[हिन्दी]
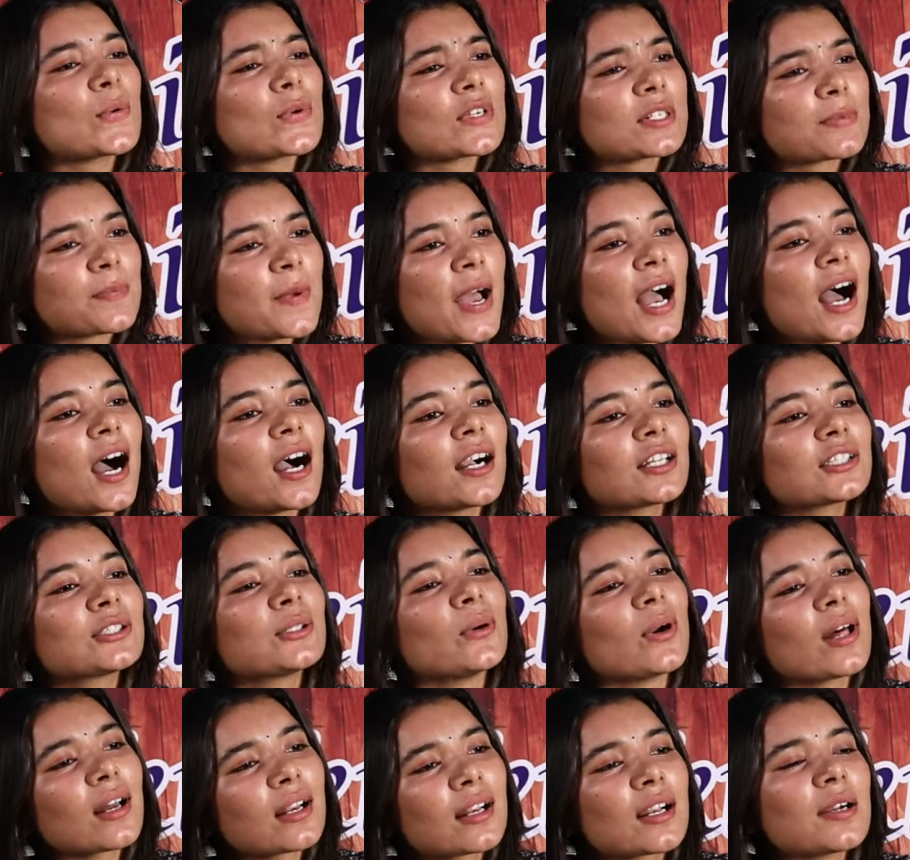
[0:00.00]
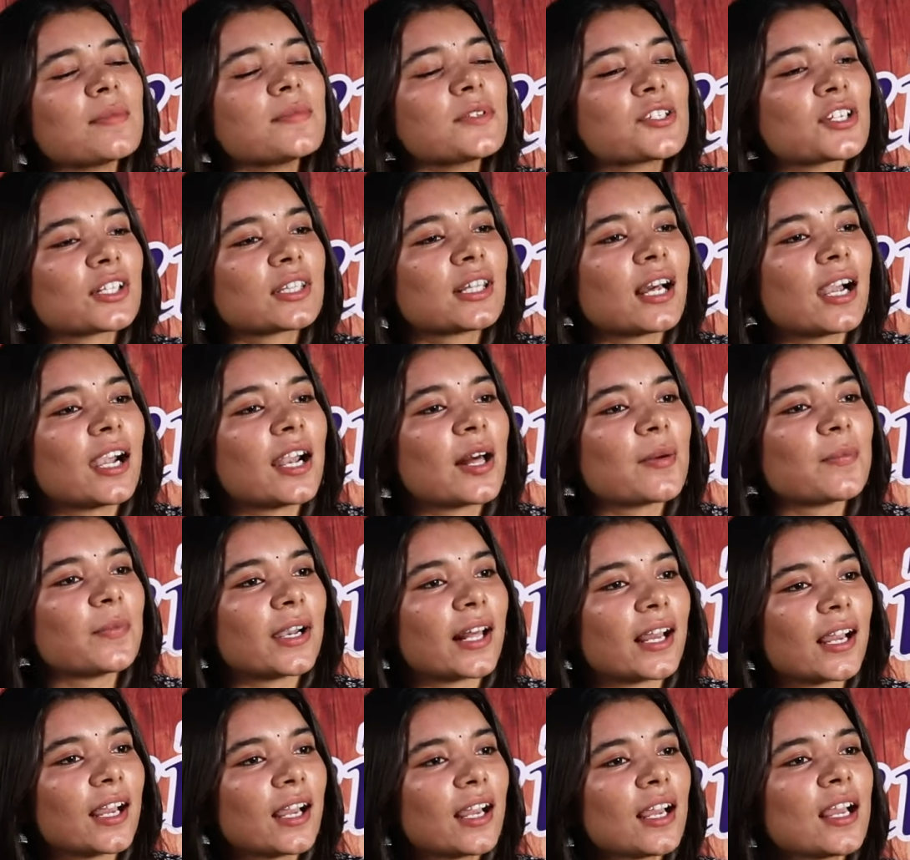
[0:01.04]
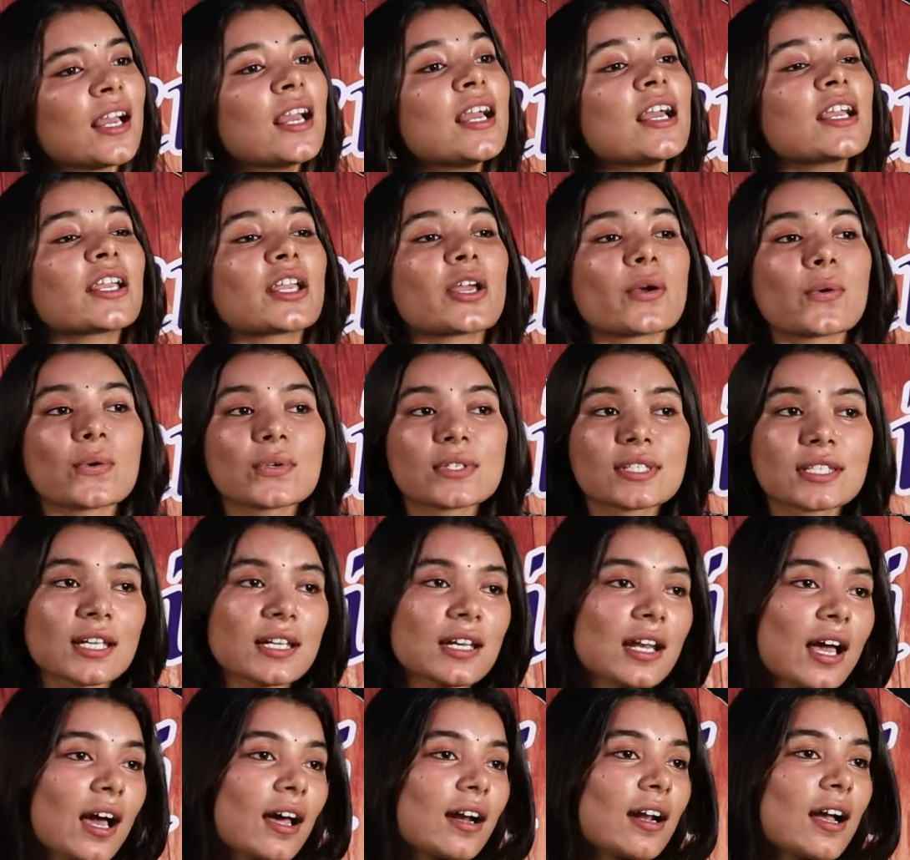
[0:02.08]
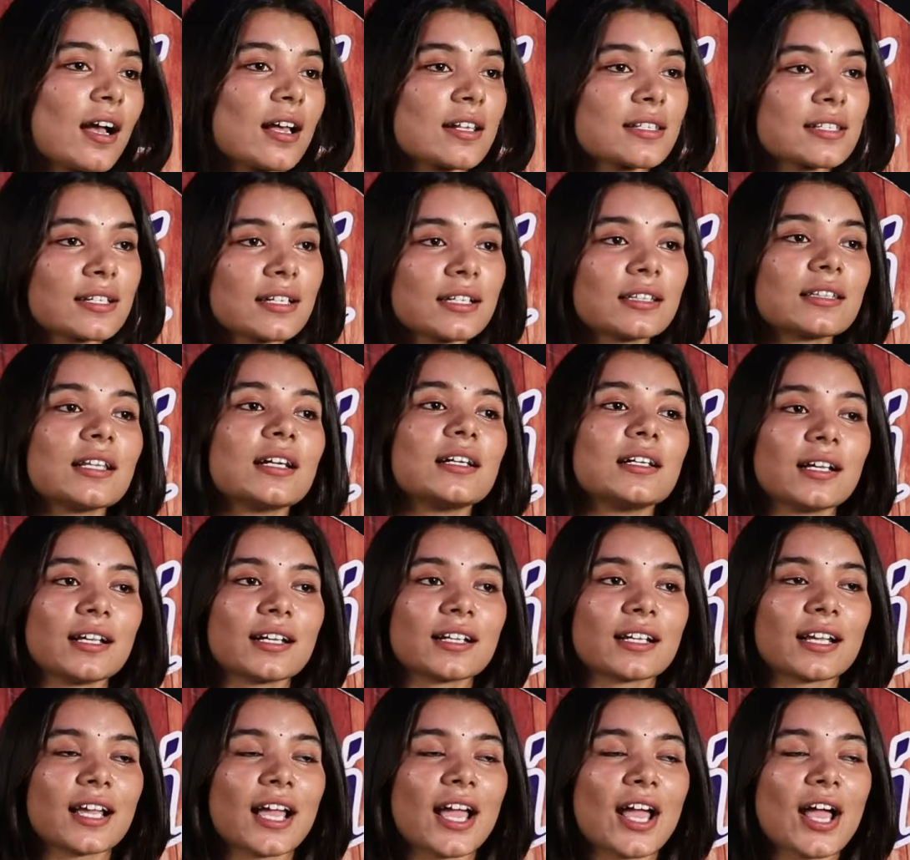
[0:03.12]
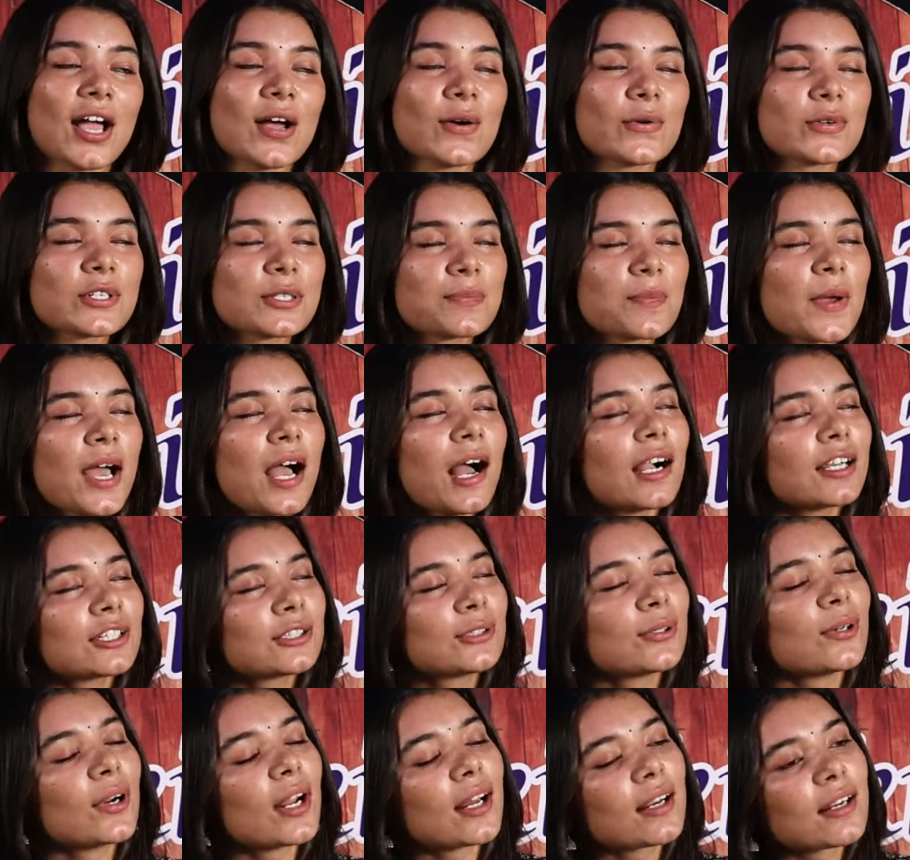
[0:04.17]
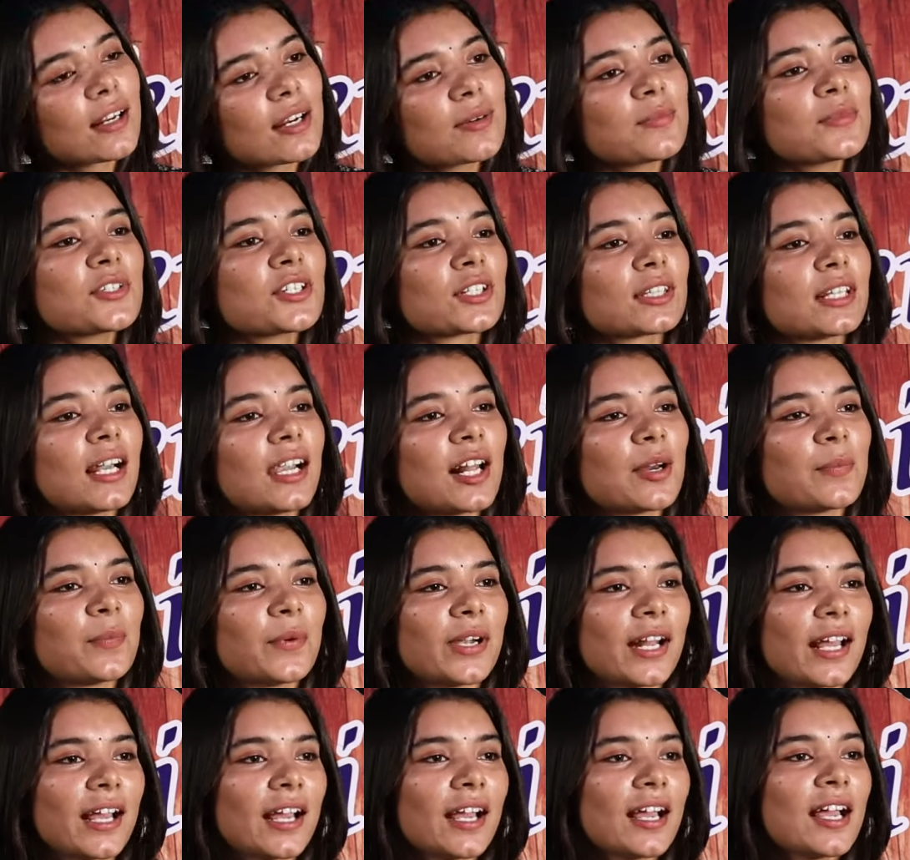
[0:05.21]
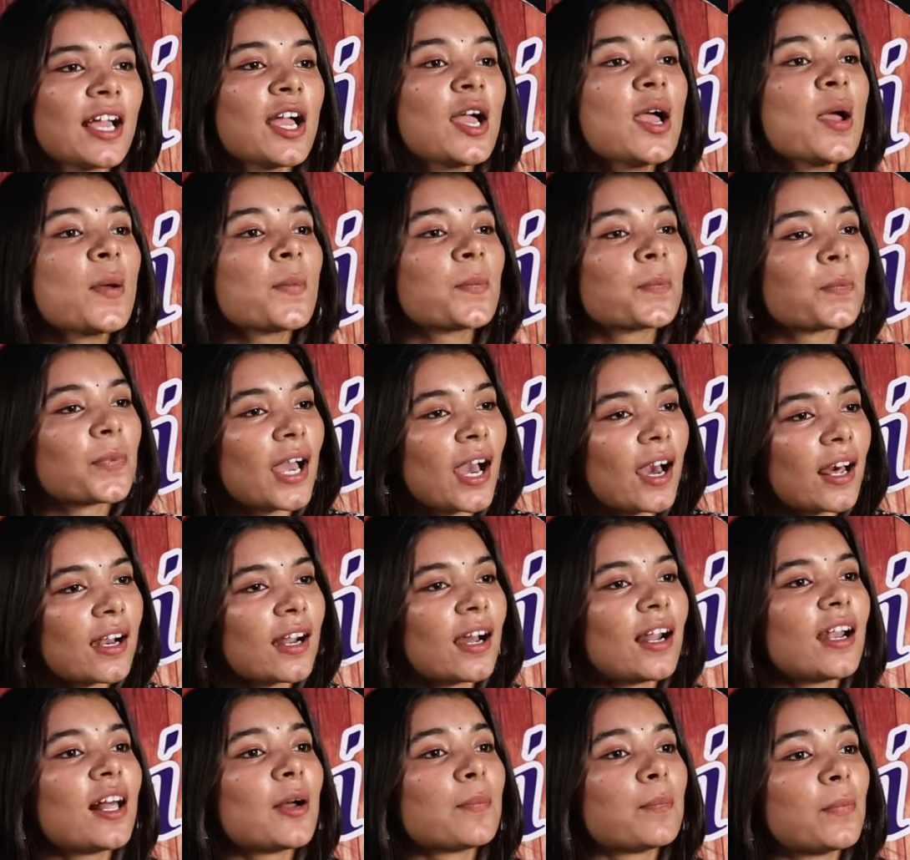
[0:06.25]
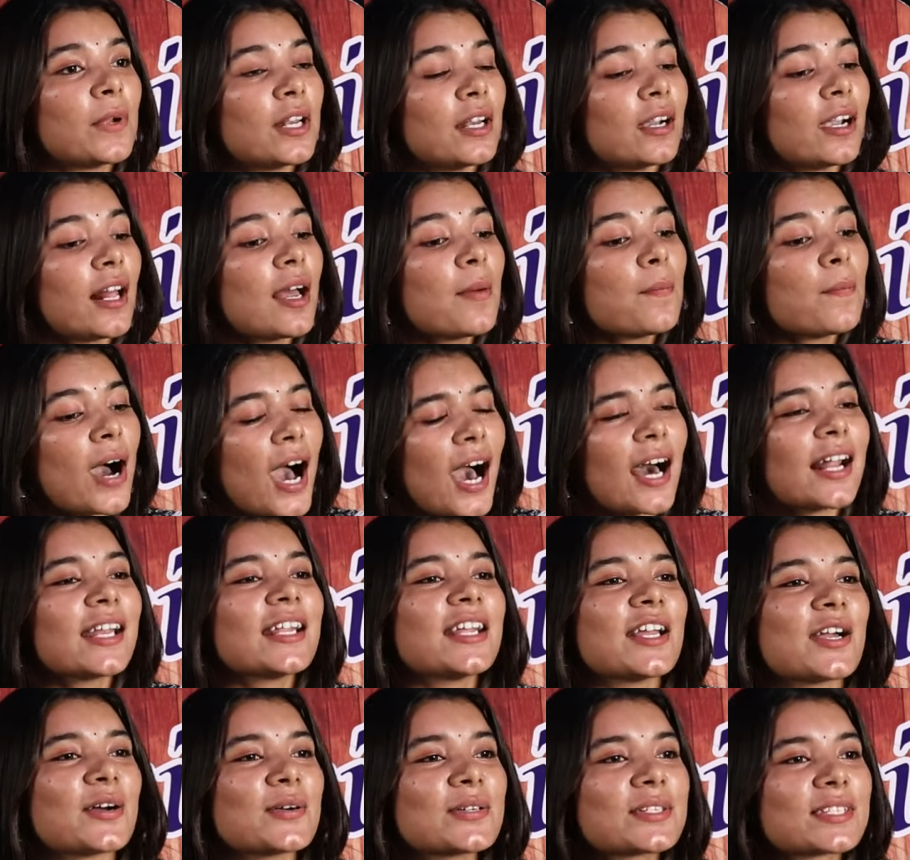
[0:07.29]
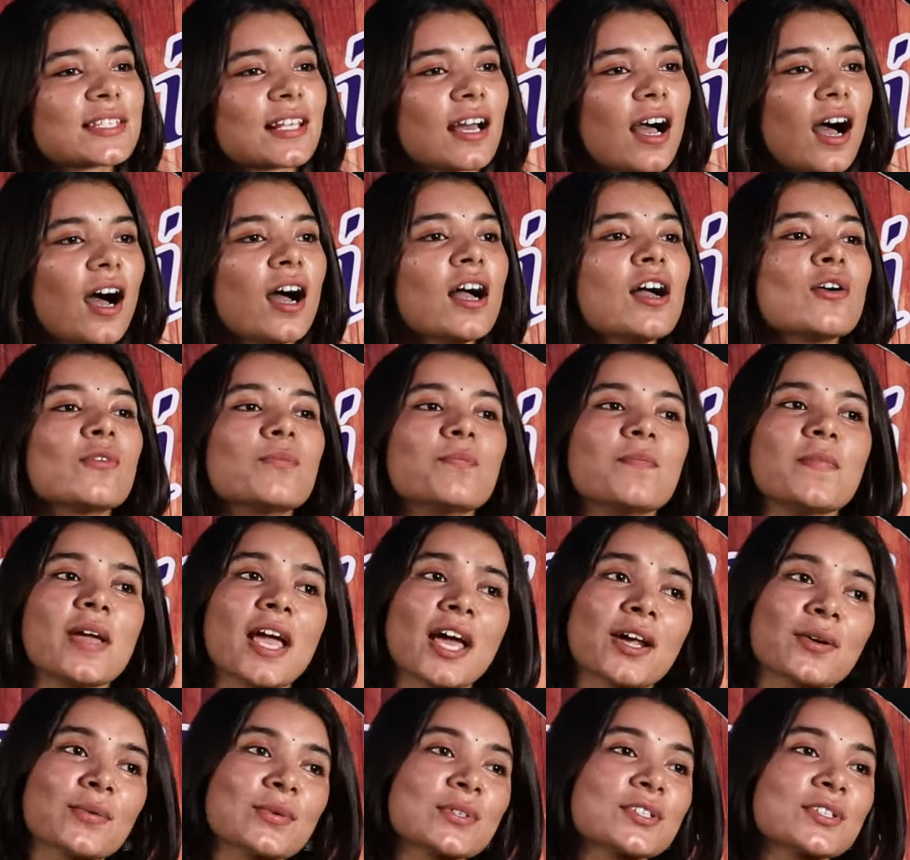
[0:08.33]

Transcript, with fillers: उस पर हक थोड़ा कम जताना पड़ा है कि उसकी नाराज़गी तो डर के उस पर हक थोड़ा कम जताना पड़ा है प्यार वाला पलड़ा भारी है उसका मैं